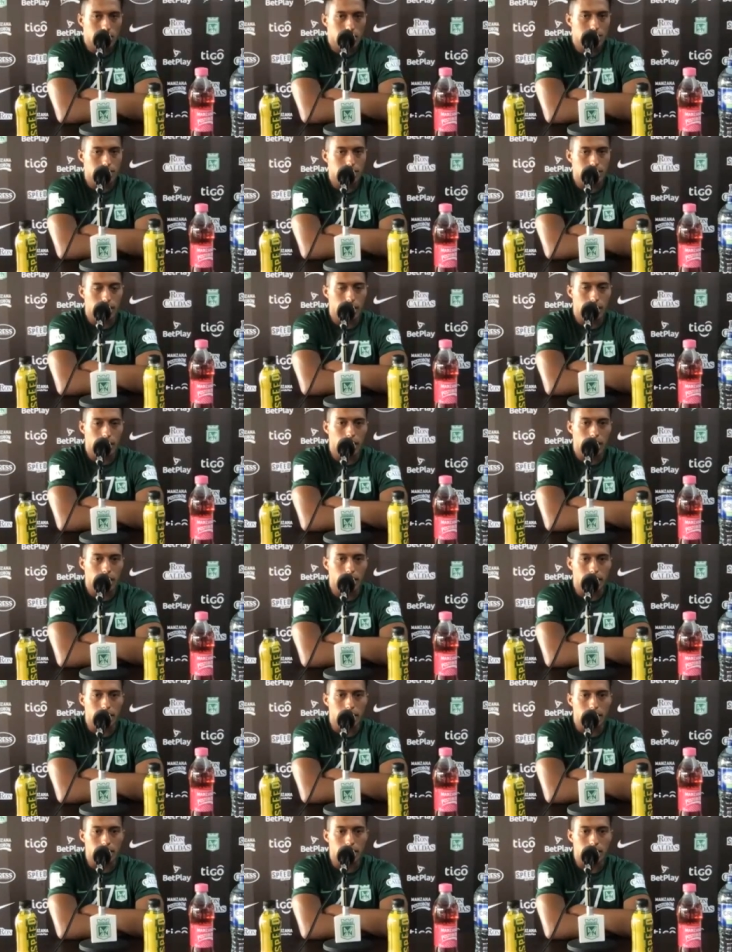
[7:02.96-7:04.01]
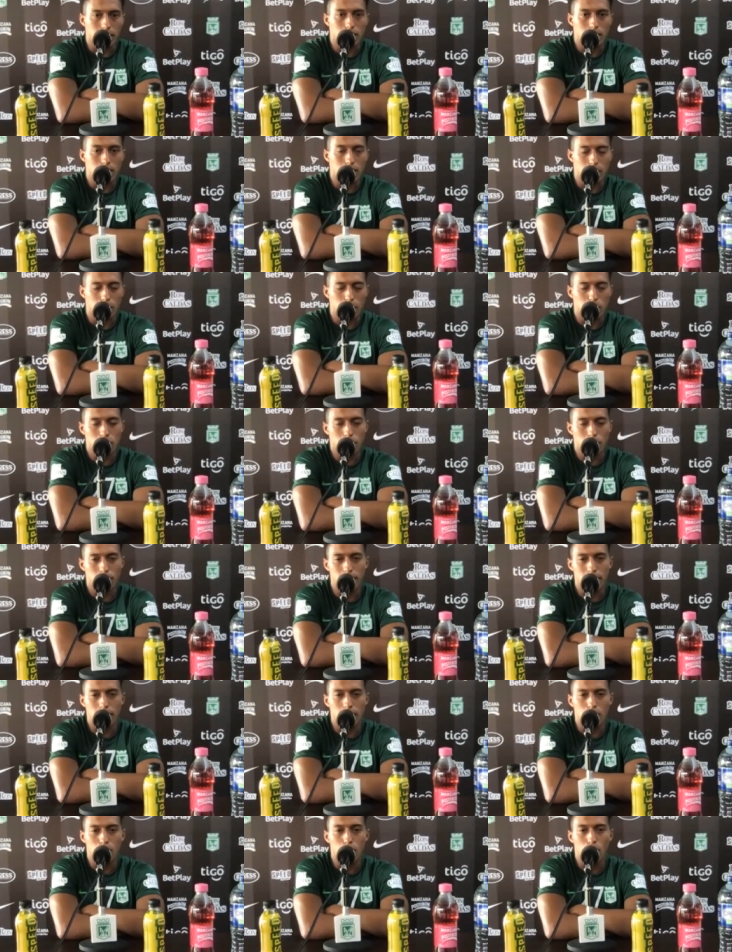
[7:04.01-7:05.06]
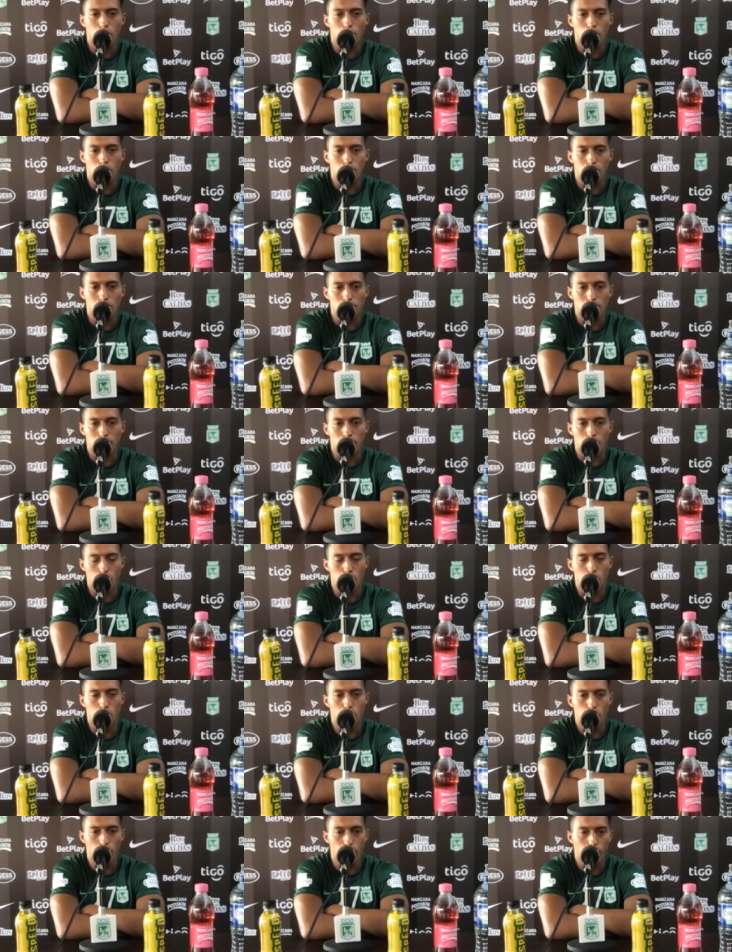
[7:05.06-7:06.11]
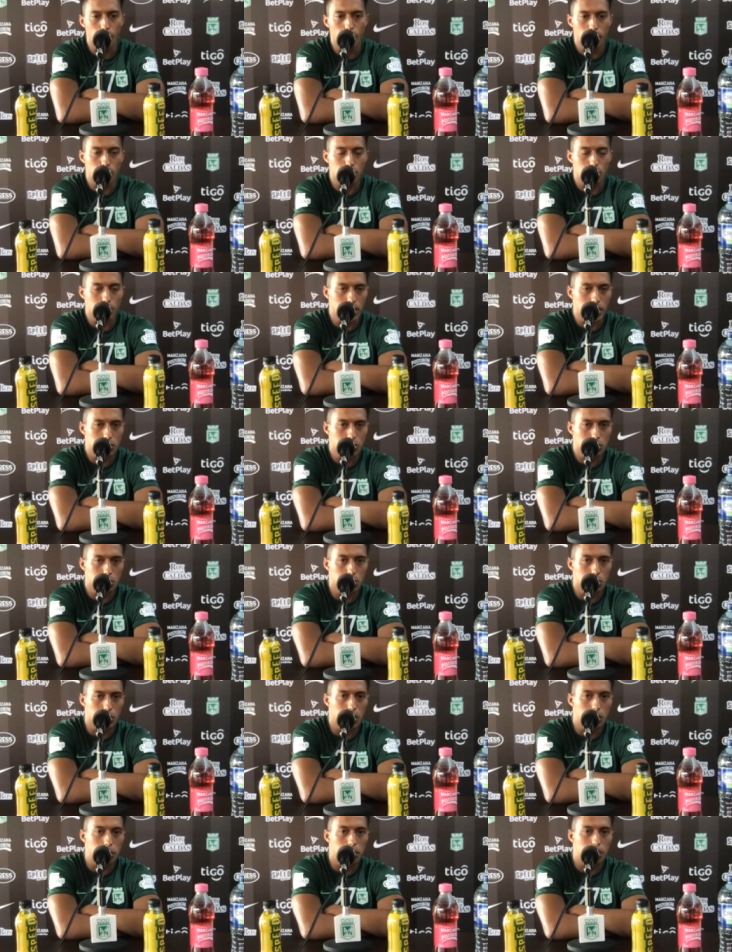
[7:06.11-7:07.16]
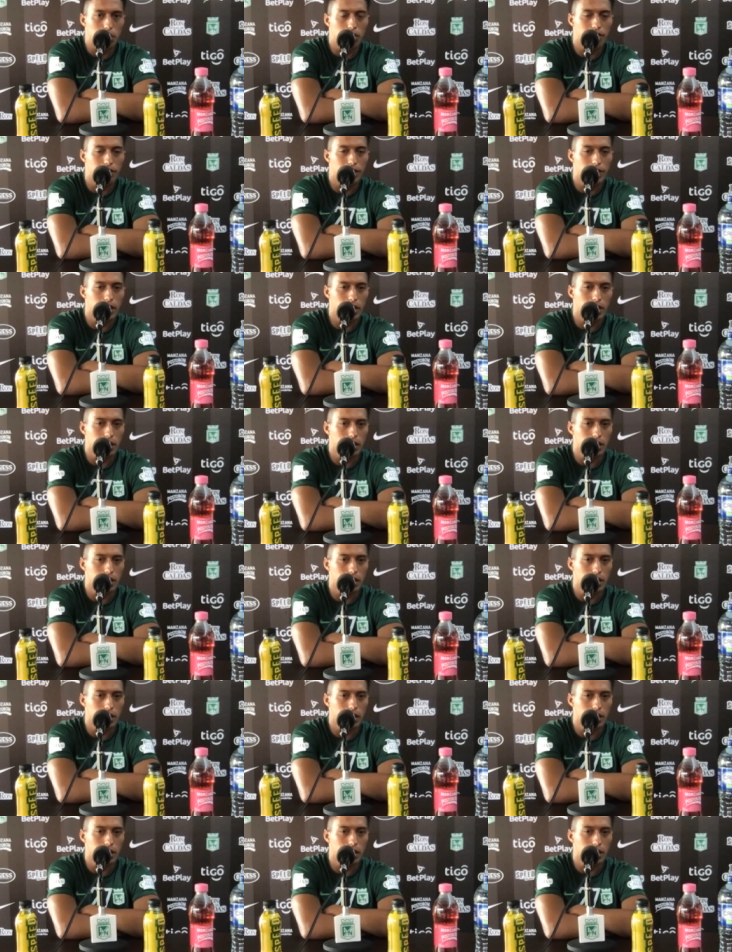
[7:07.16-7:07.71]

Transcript: Eh, estamos empezando un nuevo proceso con el profe.